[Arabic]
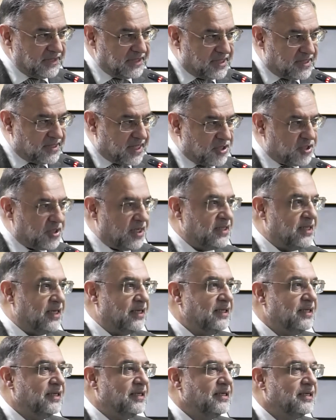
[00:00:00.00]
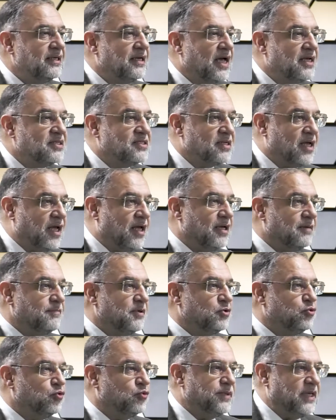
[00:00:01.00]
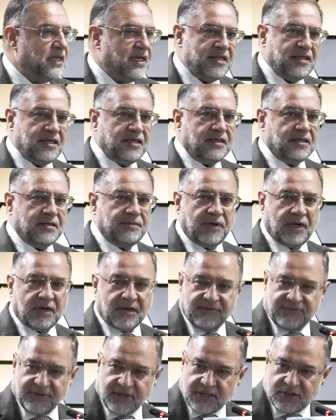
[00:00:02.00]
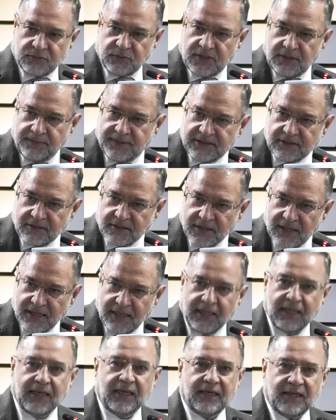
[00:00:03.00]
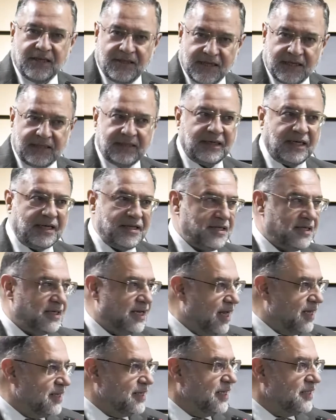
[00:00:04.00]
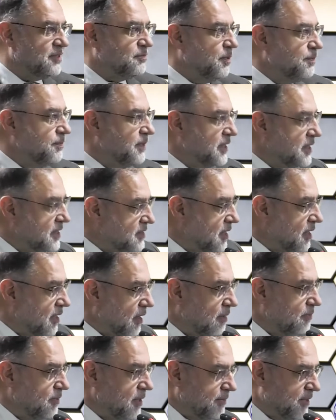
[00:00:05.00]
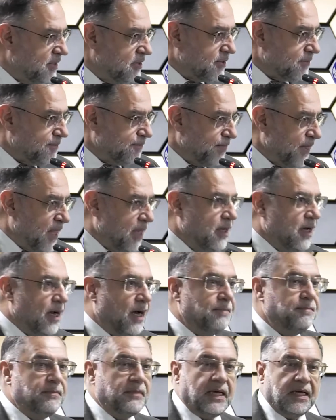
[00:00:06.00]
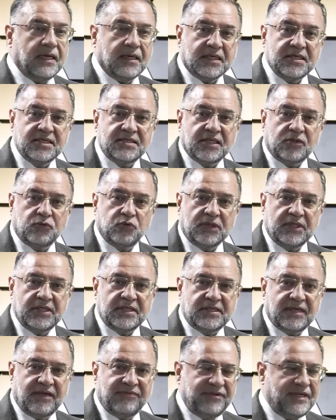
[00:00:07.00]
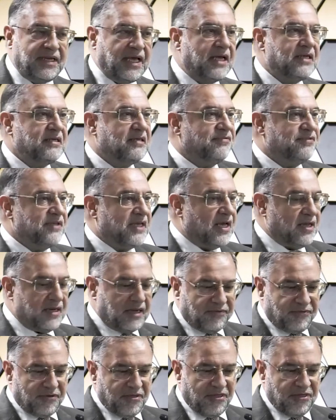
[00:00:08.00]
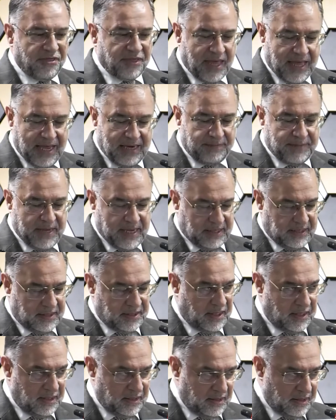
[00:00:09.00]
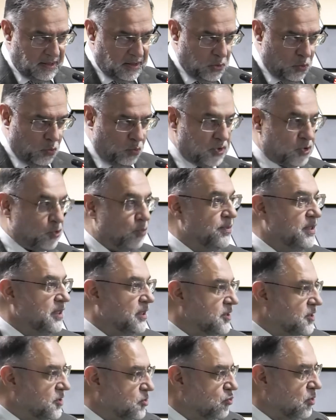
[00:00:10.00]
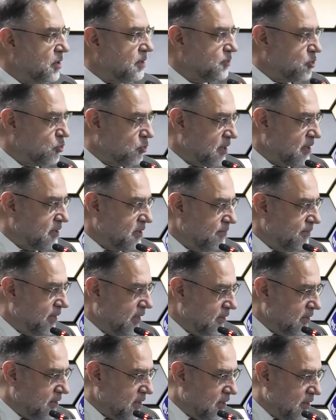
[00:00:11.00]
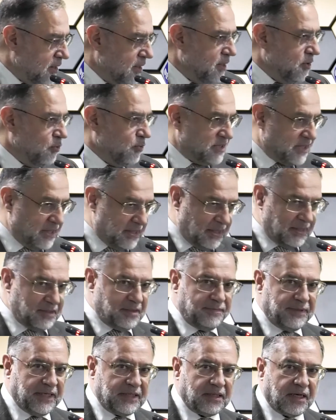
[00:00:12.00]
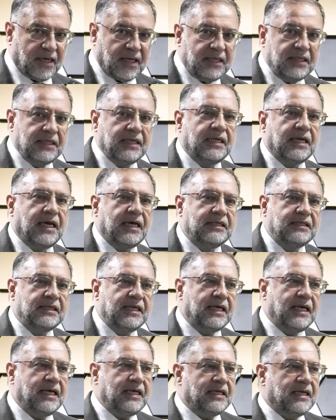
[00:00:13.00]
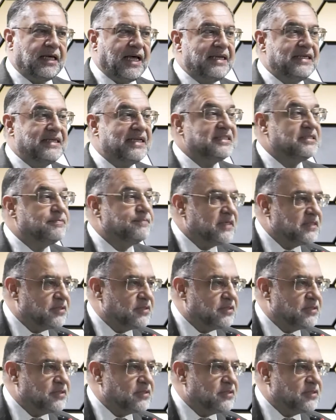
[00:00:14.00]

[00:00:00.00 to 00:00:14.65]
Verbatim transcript: استشهد الصحابة بهذه العبارة في غزوة بدر إذا هذه الآيات مما نزل قبل بدر أما قصة عيسى فلأن فيها لفظ المائدة وسميت السورة بسورة المائدة وسيأتي بعد قليل أن أن اسم